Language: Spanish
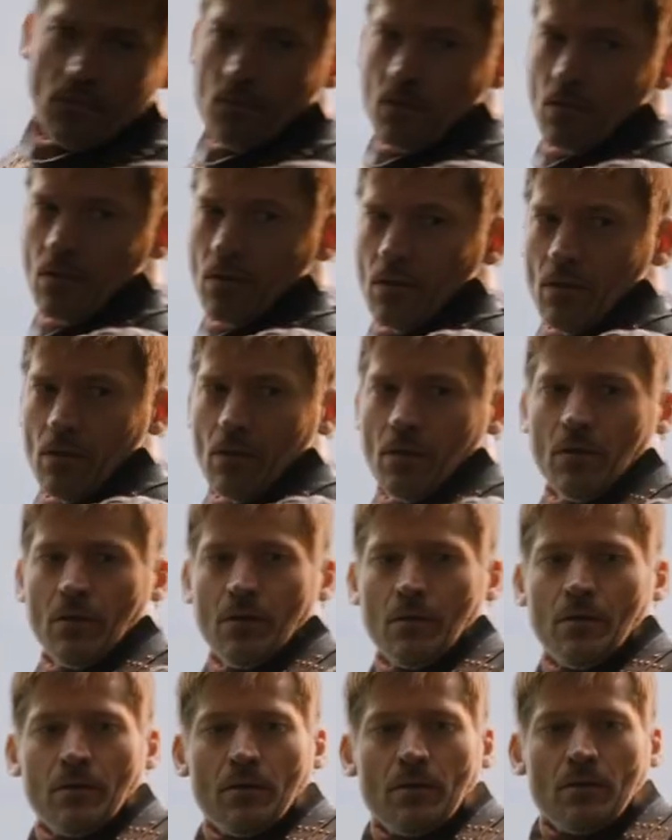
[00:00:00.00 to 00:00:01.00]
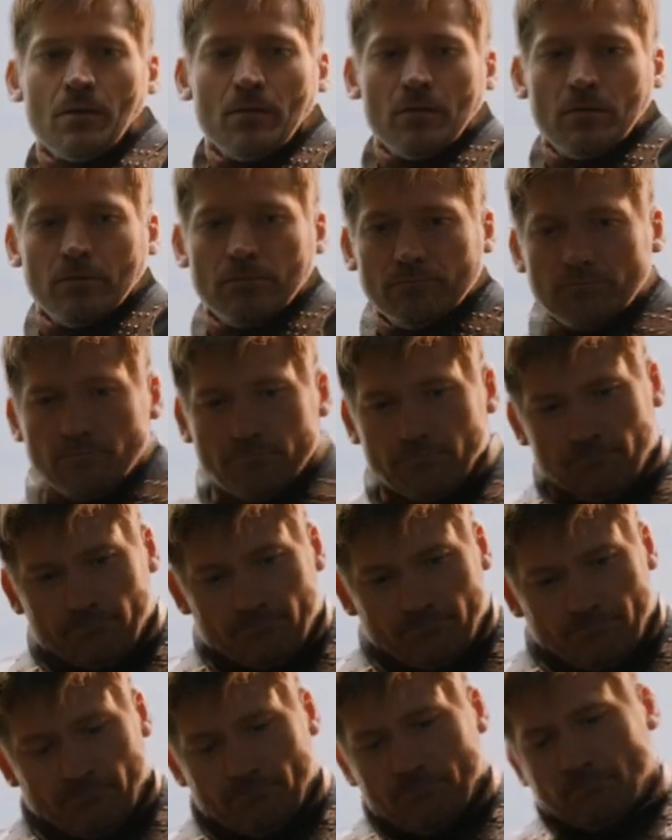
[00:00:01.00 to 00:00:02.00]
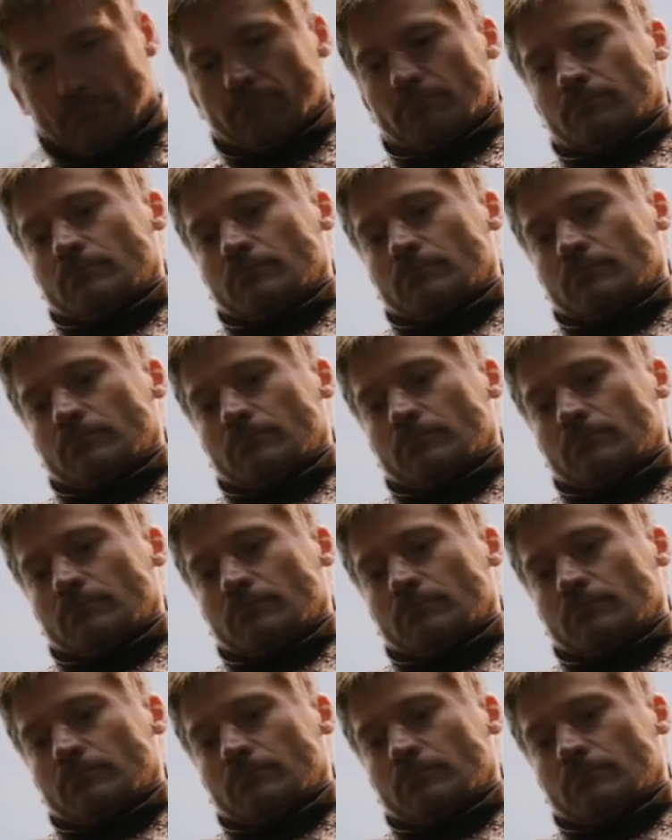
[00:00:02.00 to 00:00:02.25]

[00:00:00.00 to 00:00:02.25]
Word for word: y recoge el oro que le debe a